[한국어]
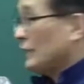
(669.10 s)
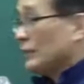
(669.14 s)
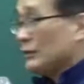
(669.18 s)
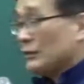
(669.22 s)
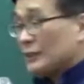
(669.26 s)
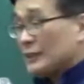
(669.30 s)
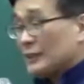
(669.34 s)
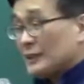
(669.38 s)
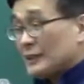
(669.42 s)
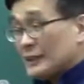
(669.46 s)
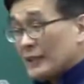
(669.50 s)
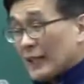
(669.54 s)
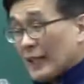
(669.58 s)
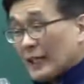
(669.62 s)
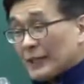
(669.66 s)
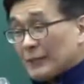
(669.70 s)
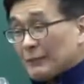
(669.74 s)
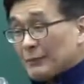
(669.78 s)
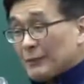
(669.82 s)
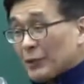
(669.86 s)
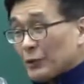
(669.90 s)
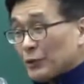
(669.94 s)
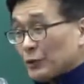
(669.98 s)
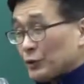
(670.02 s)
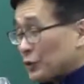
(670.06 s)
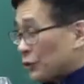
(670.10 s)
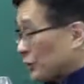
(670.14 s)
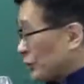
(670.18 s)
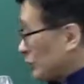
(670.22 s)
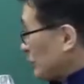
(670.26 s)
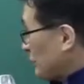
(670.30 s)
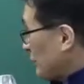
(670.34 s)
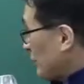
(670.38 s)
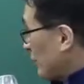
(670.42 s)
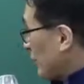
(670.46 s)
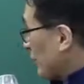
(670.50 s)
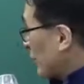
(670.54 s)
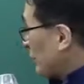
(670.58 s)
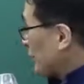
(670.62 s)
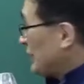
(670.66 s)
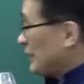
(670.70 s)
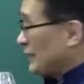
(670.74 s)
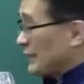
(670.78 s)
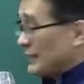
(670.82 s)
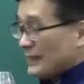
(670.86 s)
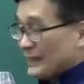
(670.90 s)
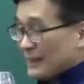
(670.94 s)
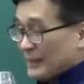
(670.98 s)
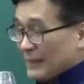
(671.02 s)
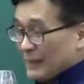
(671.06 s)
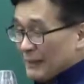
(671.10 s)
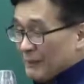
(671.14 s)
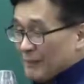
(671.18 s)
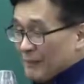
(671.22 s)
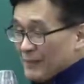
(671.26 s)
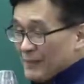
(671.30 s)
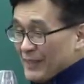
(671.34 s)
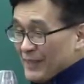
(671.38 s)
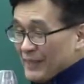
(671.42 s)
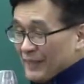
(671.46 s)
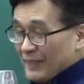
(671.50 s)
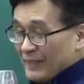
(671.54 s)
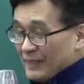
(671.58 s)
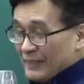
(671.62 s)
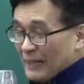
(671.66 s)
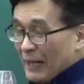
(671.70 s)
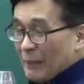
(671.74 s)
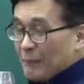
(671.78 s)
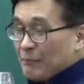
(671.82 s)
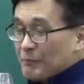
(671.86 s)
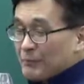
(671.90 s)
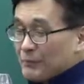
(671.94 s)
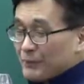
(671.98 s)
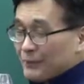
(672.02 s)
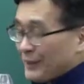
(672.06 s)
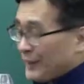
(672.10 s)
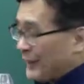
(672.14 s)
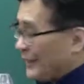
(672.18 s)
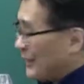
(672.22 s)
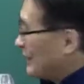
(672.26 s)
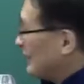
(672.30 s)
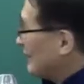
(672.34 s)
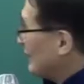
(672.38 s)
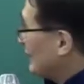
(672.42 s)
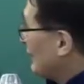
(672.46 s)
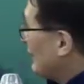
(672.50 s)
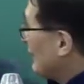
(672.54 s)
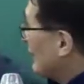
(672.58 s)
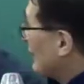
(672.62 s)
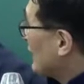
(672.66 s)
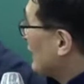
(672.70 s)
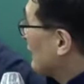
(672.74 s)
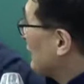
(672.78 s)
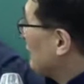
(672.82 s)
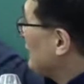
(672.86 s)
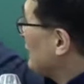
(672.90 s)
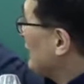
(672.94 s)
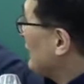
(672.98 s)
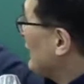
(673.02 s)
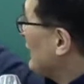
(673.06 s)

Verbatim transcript: 시장 임대료 60만 원을 임대인에게 납부를 해요. 그러면